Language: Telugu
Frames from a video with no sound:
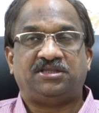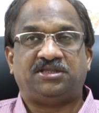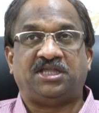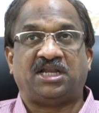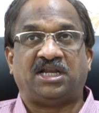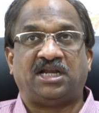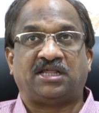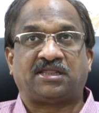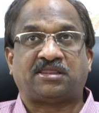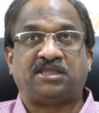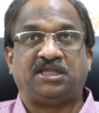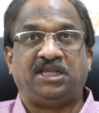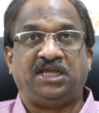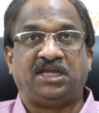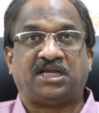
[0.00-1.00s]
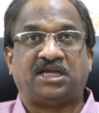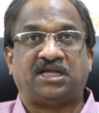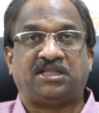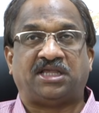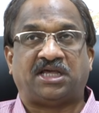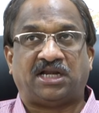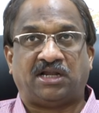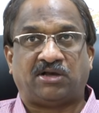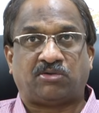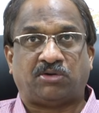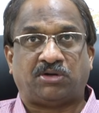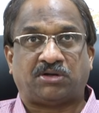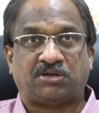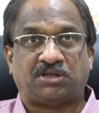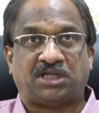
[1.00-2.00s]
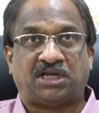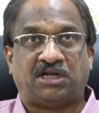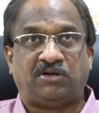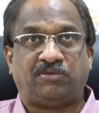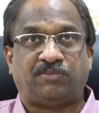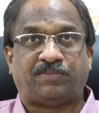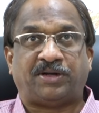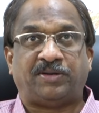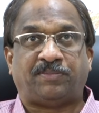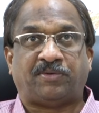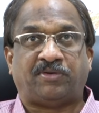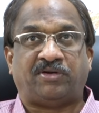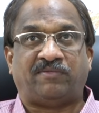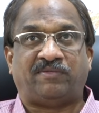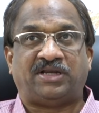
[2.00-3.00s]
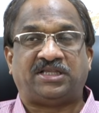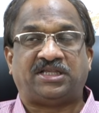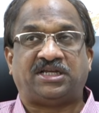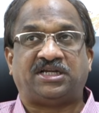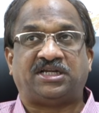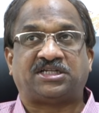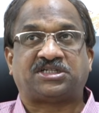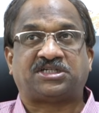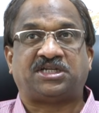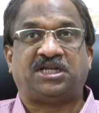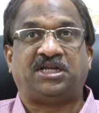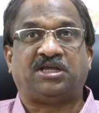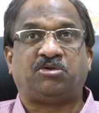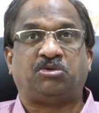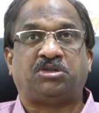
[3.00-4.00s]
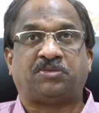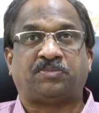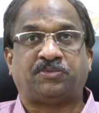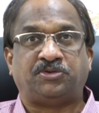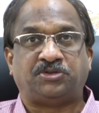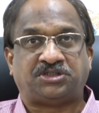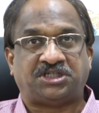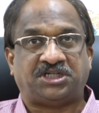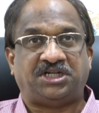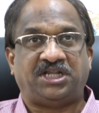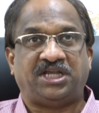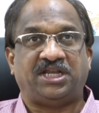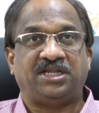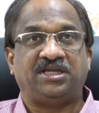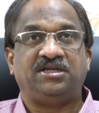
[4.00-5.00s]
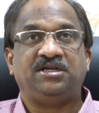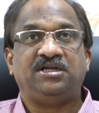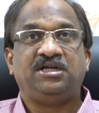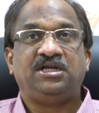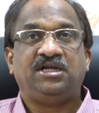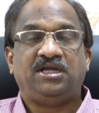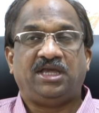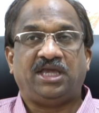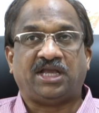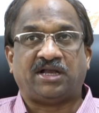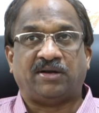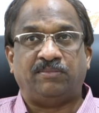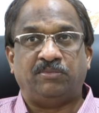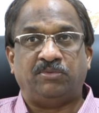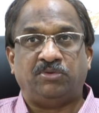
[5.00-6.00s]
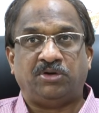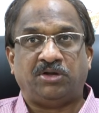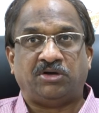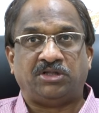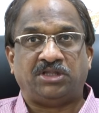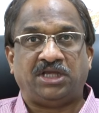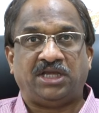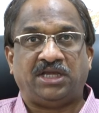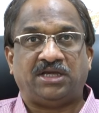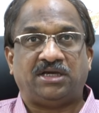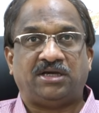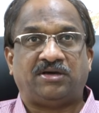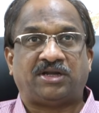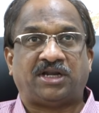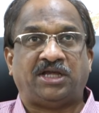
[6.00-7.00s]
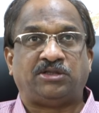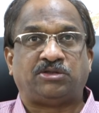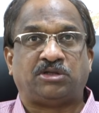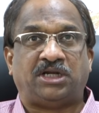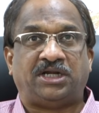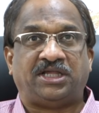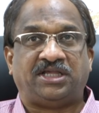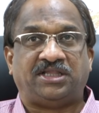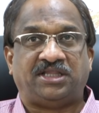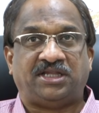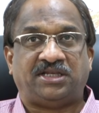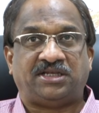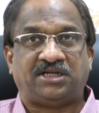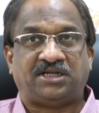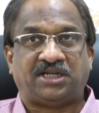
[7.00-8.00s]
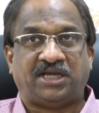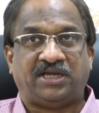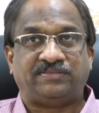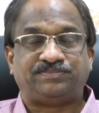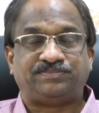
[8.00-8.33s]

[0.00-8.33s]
ధరల స్త్రీ ధరల కొరకు ధరలు పడిపోవడం వల్ల జరిగిన నష్టాన్ని కొంత పూడ్చండి అని ఇక మూడోది రైతులు అడిగింది ఏంటంటే